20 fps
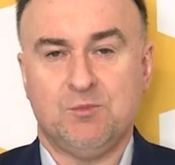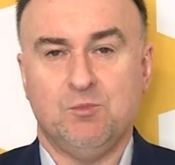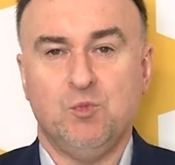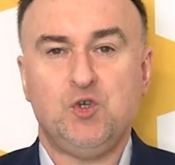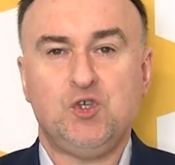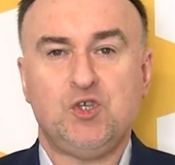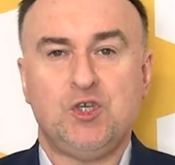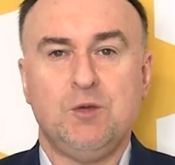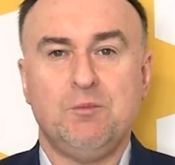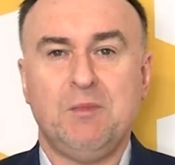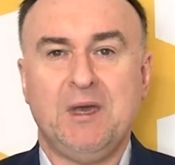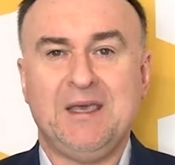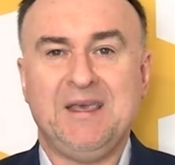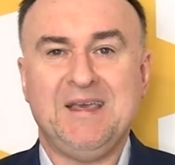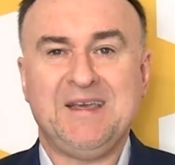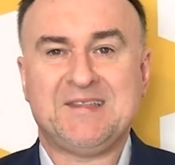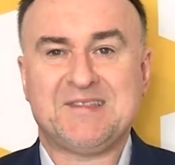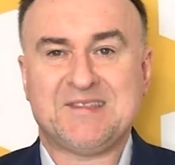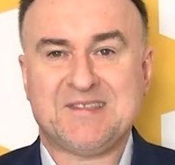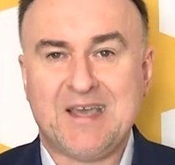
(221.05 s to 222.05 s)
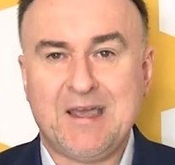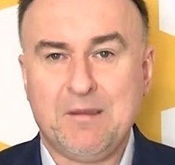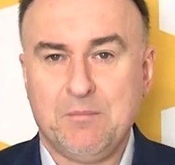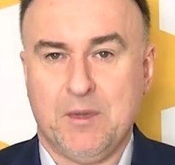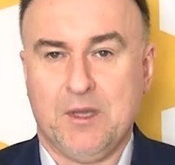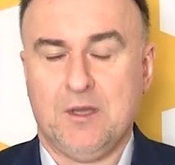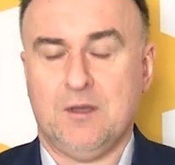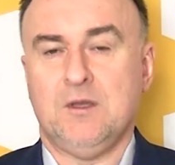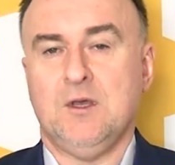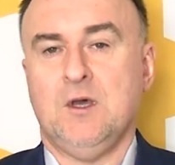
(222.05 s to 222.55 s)
Musimy i
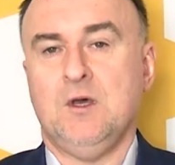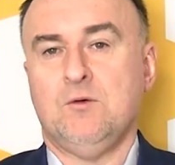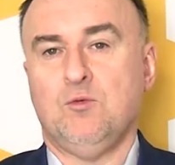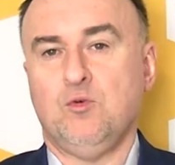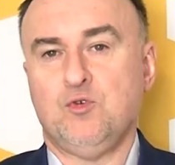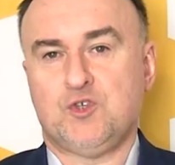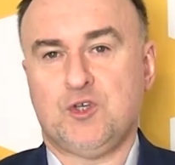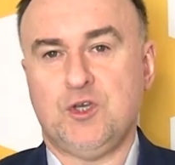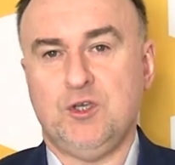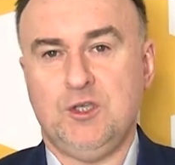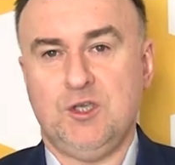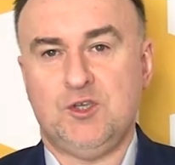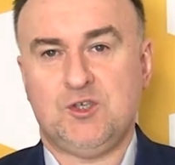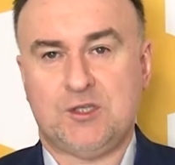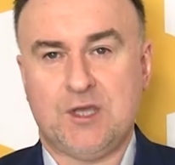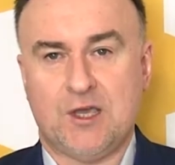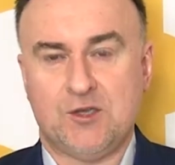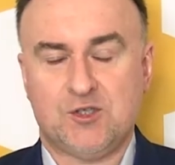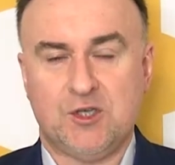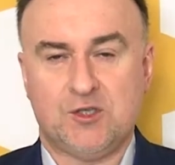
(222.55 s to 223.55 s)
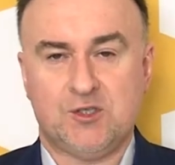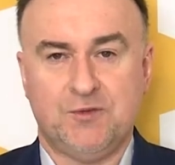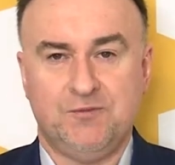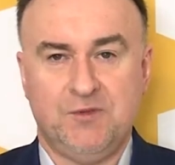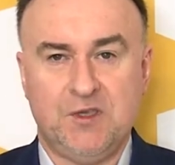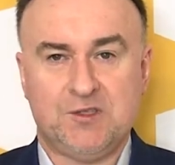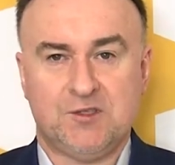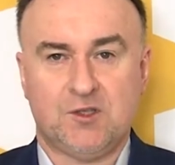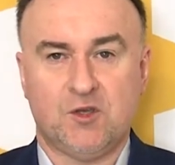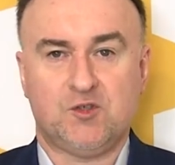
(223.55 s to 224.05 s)
chcemy uczynić tę
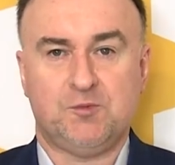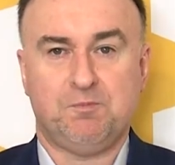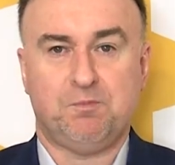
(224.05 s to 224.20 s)
rzeczywistość